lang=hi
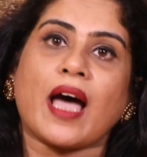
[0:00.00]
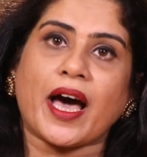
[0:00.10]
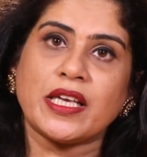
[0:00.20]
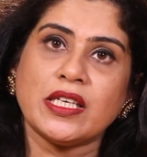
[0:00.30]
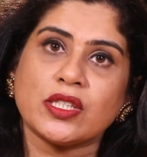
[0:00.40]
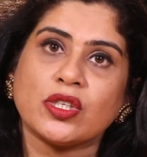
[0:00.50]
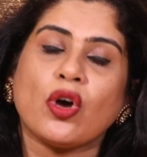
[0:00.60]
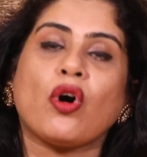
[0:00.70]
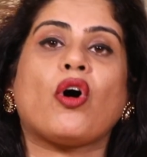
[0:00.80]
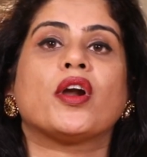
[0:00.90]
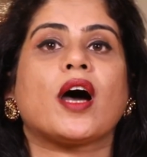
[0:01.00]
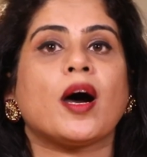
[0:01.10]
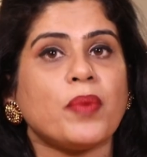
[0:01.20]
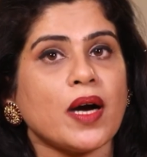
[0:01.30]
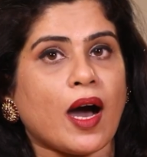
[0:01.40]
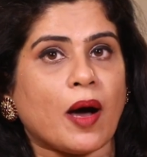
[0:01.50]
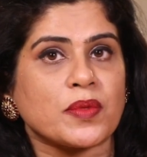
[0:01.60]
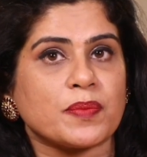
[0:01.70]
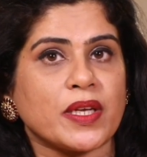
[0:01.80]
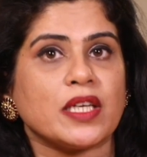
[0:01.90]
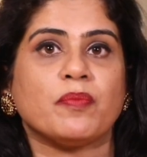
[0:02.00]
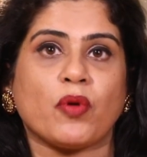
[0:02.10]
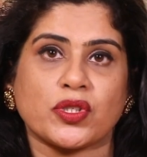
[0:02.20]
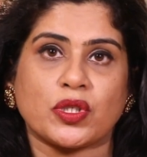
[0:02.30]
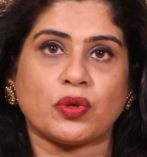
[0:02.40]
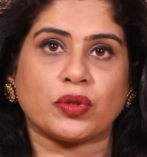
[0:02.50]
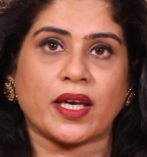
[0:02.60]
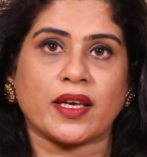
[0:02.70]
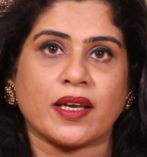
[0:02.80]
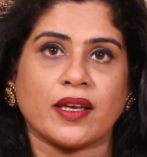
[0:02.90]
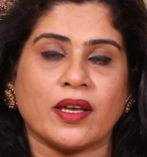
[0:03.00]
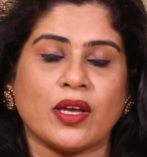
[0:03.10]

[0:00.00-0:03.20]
थाइस और अपर आर्म्स पे डिपॉजिट होता है